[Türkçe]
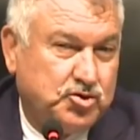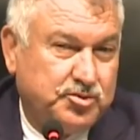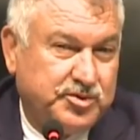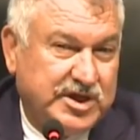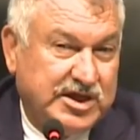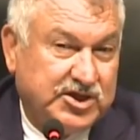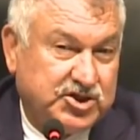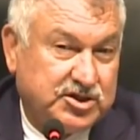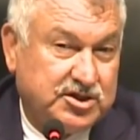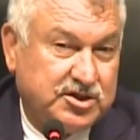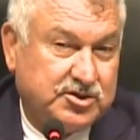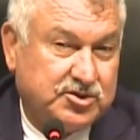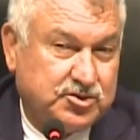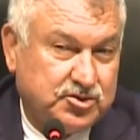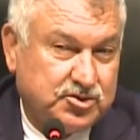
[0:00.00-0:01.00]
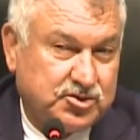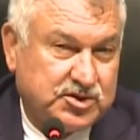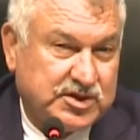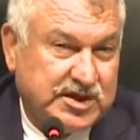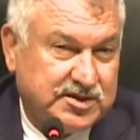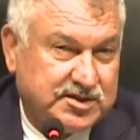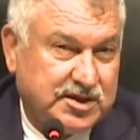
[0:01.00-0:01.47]
türlü bir eşitlik istiyoruz
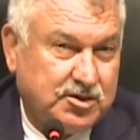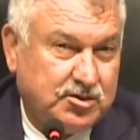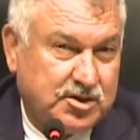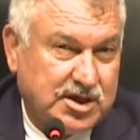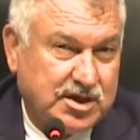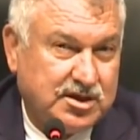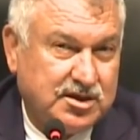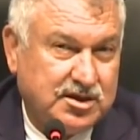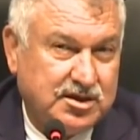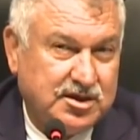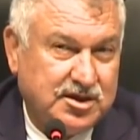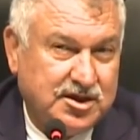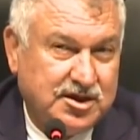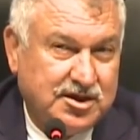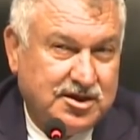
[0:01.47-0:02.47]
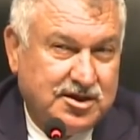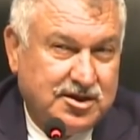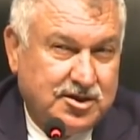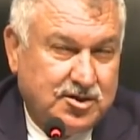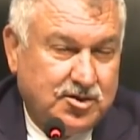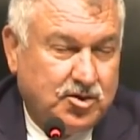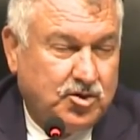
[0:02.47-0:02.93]
sayısal olarak.
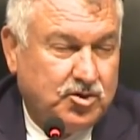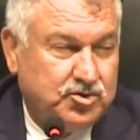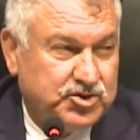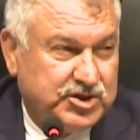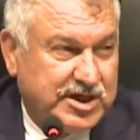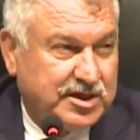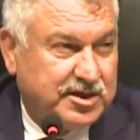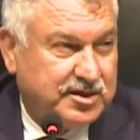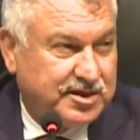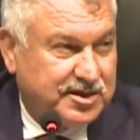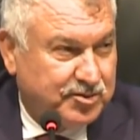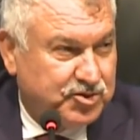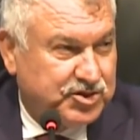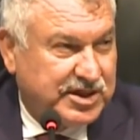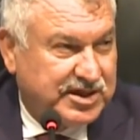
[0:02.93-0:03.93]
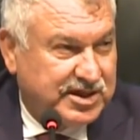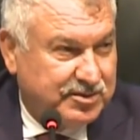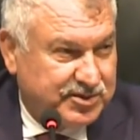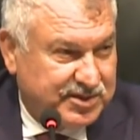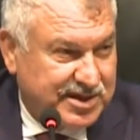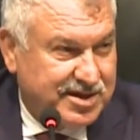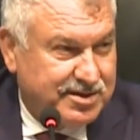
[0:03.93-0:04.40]
O oluncaya kadar da
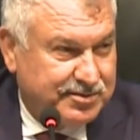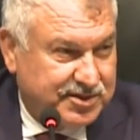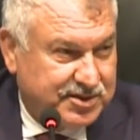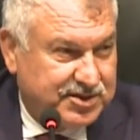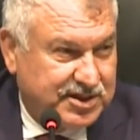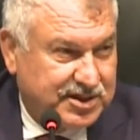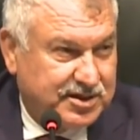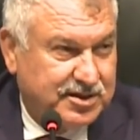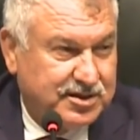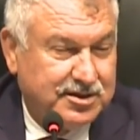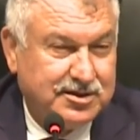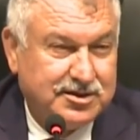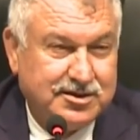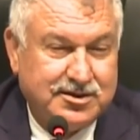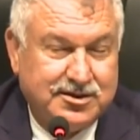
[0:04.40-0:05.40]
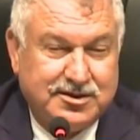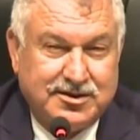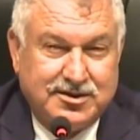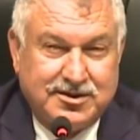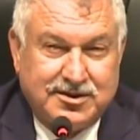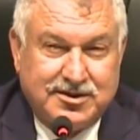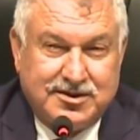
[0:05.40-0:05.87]
mücadelemiz devam edecek.
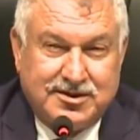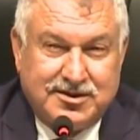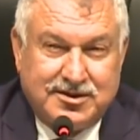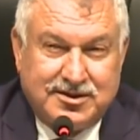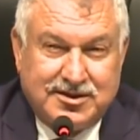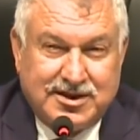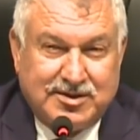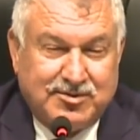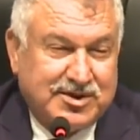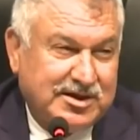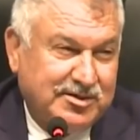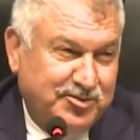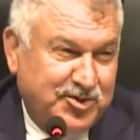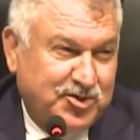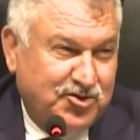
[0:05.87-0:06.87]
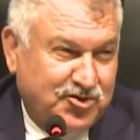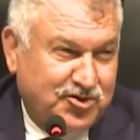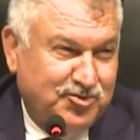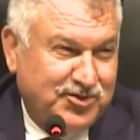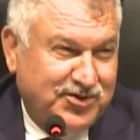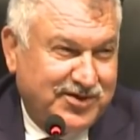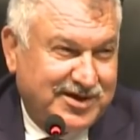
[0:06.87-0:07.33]
Ama tabii bir
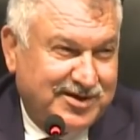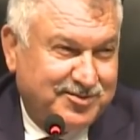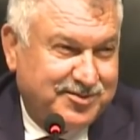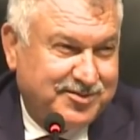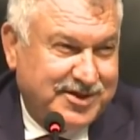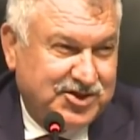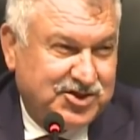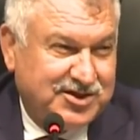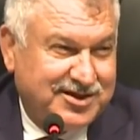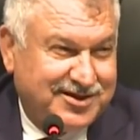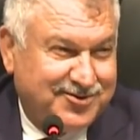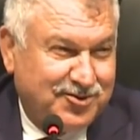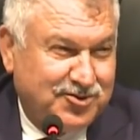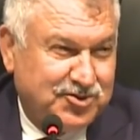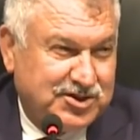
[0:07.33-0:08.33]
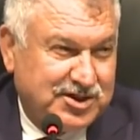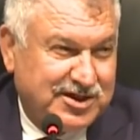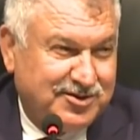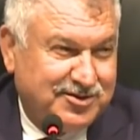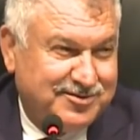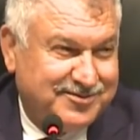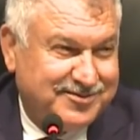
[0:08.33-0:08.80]
korkum da var. Eşitlik
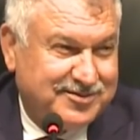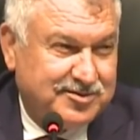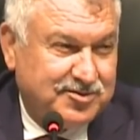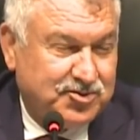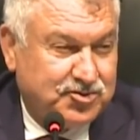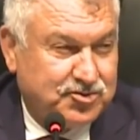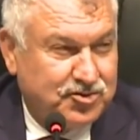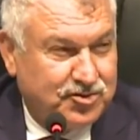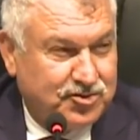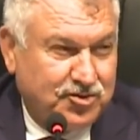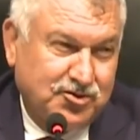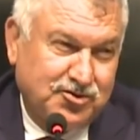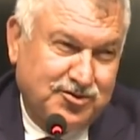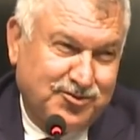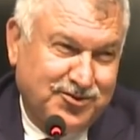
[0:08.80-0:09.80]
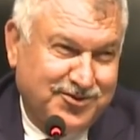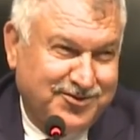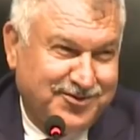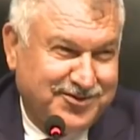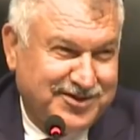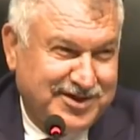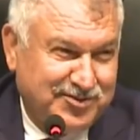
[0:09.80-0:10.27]
olunca üstünlük olur
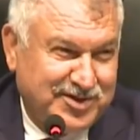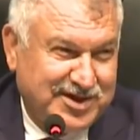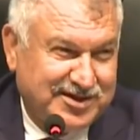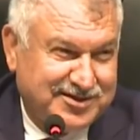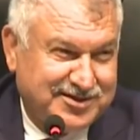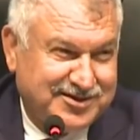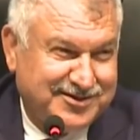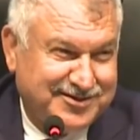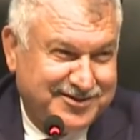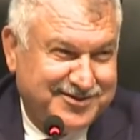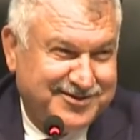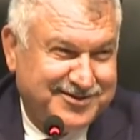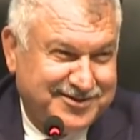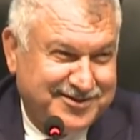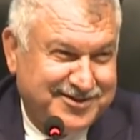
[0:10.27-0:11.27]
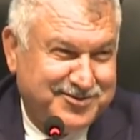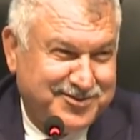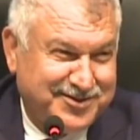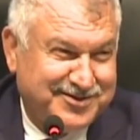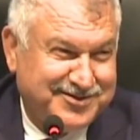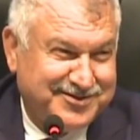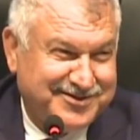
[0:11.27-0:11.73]
mu? Ondan biraz değil
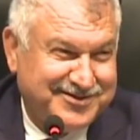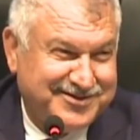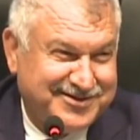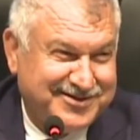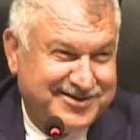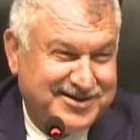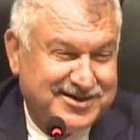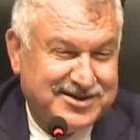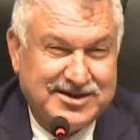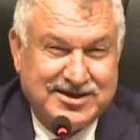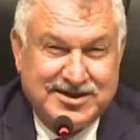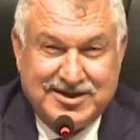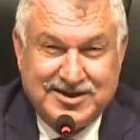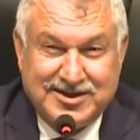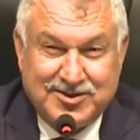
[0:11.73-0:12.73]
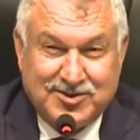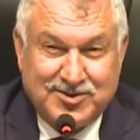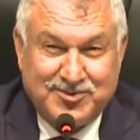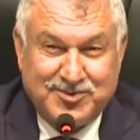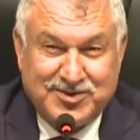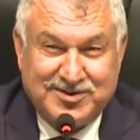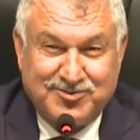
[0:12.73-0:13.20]
mi?
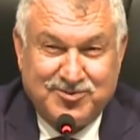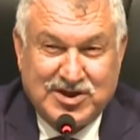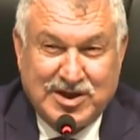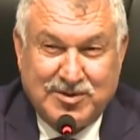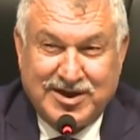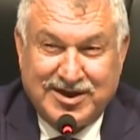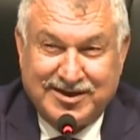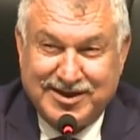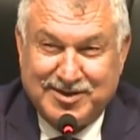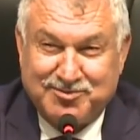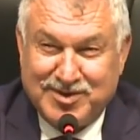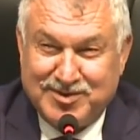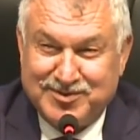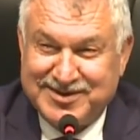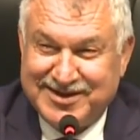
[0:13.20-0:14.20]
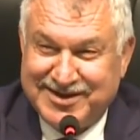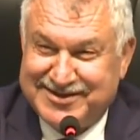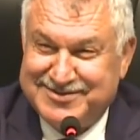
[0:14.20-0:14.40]
Bir mutabakat yapmamız